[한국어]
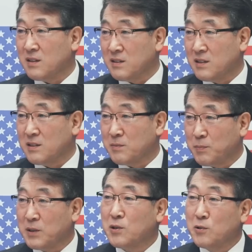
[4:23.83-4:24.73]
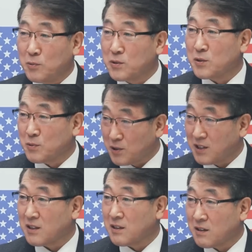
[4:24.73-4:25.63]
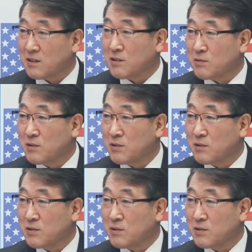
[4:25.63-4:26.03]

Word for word: 네. 지금 패턴을 보니까 좀 그렇게 나타나더라고요.